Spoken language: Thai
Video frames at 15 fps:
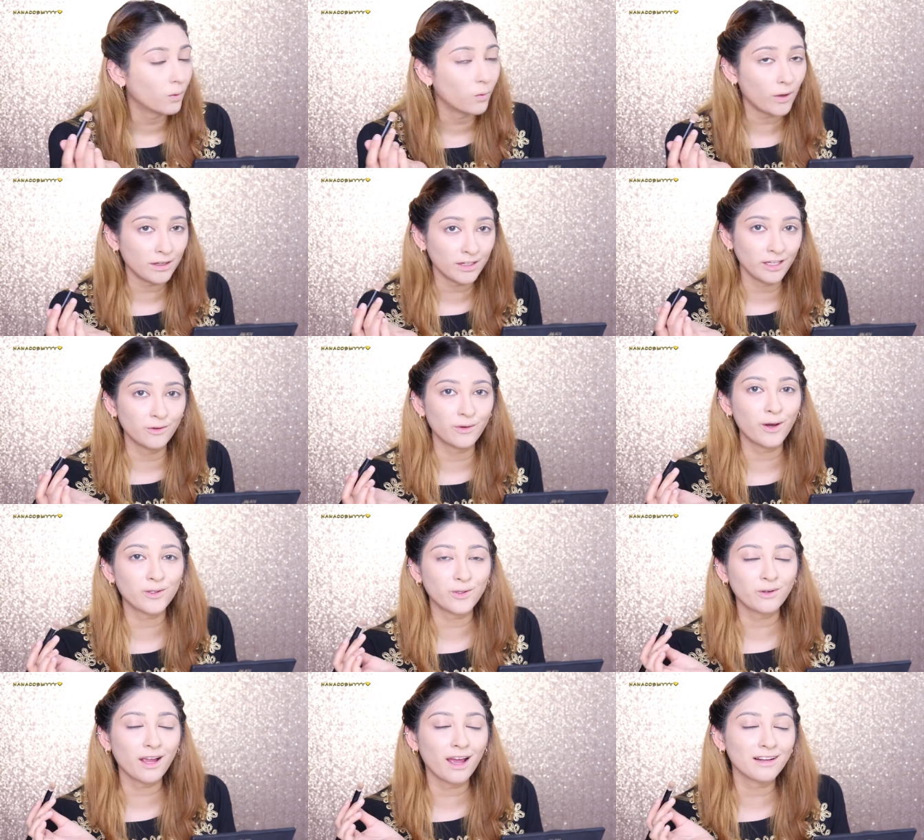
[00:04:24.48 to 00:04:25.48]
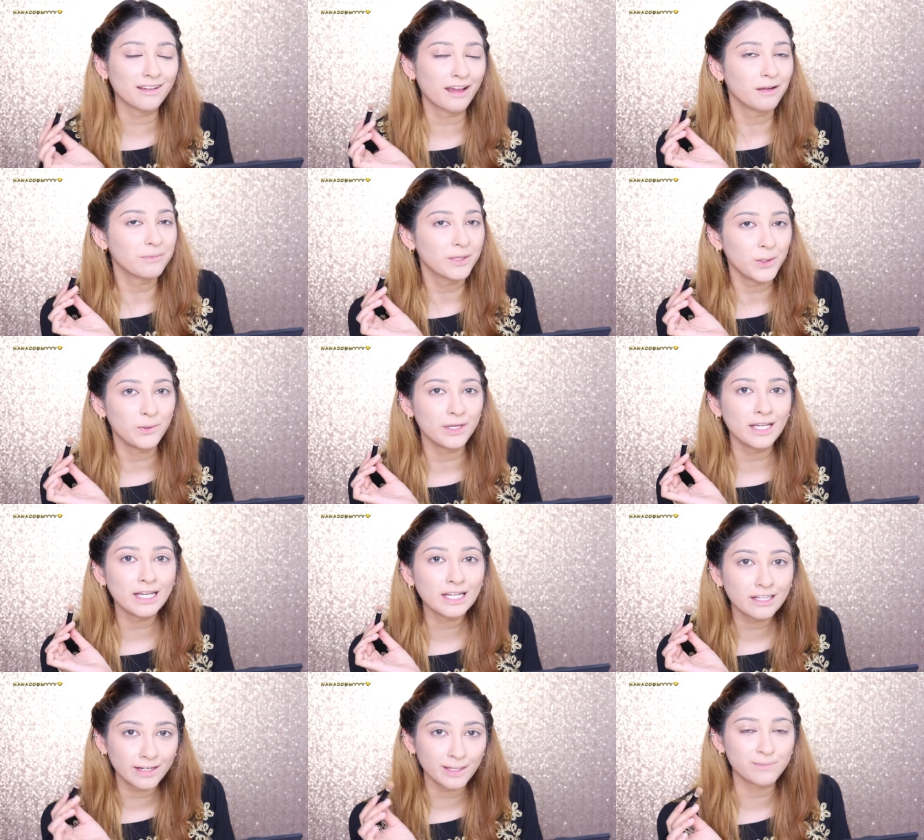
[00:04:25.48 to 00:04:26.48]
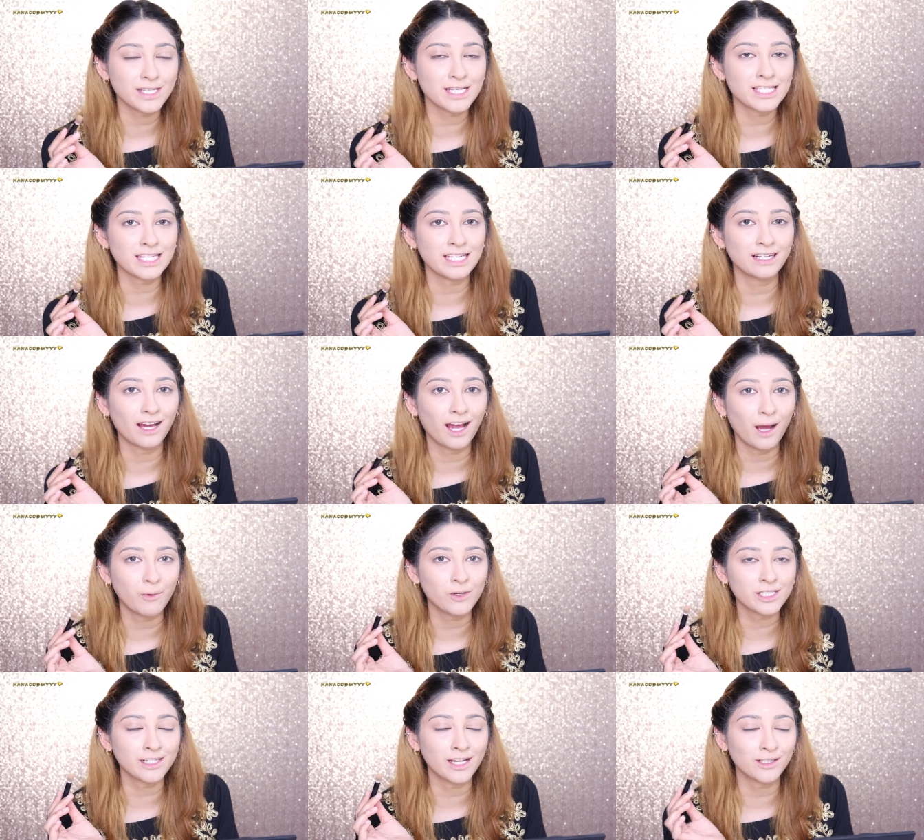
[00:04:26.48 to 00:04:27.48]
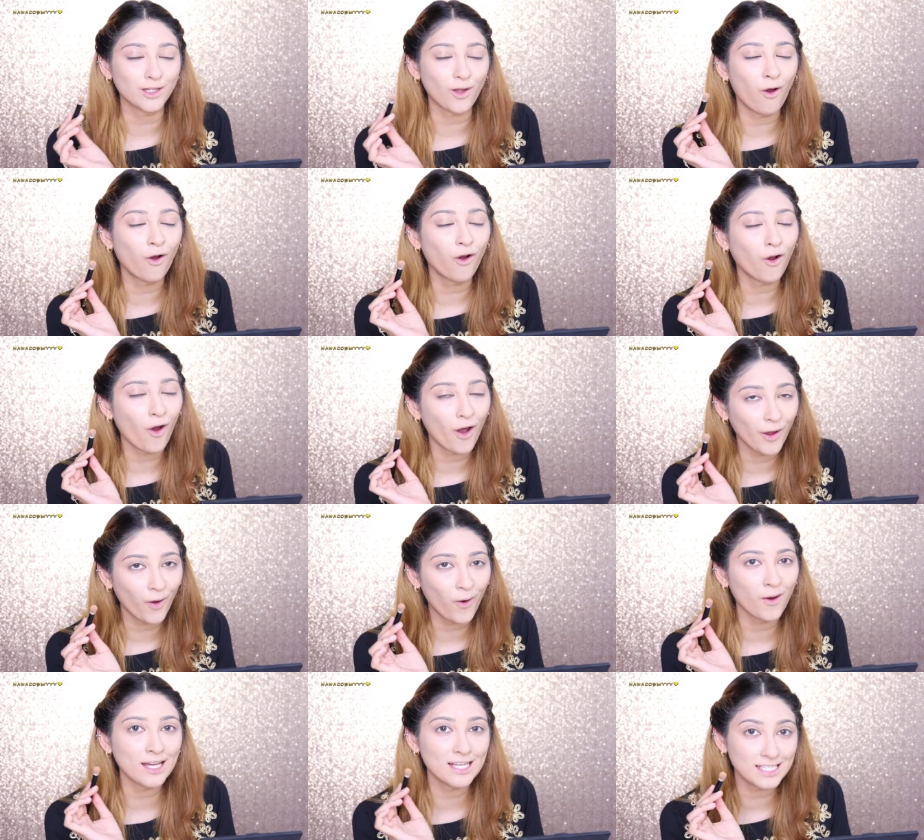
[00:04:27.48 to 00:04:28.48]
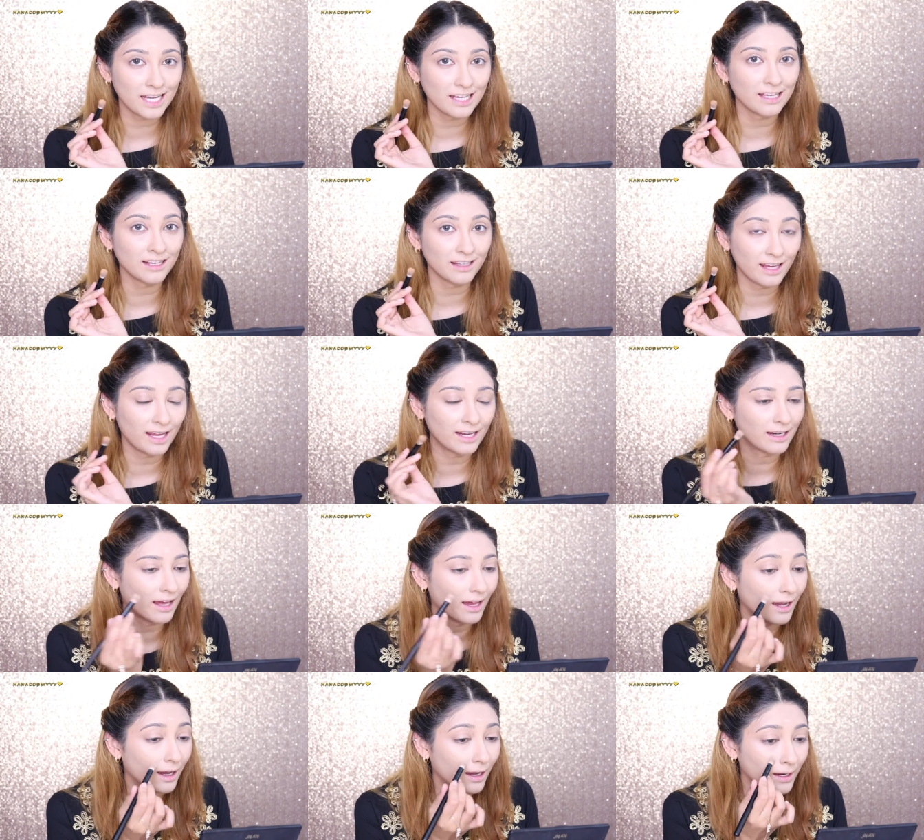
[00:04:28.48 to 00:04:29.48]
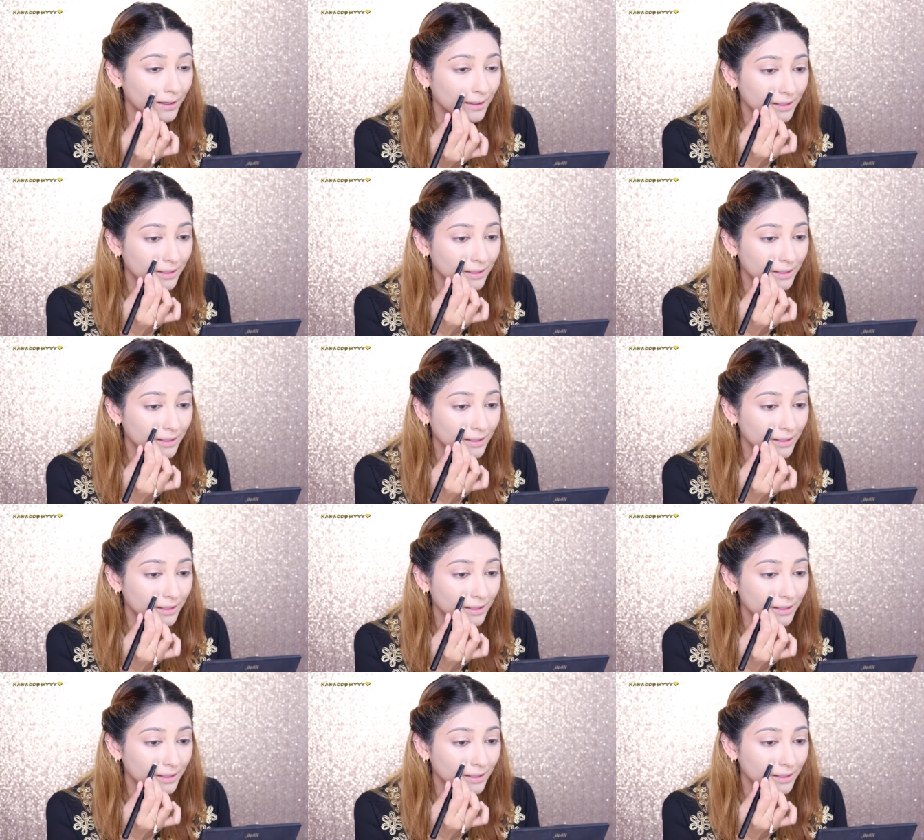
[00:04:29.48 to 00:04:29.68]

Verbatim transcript: วันนี้เราต้องการงานผิวที่กริบจริงๆ นะคะ เพราะฉะนั้นต้องค่อยๆ ใจเย็นๆนะคะ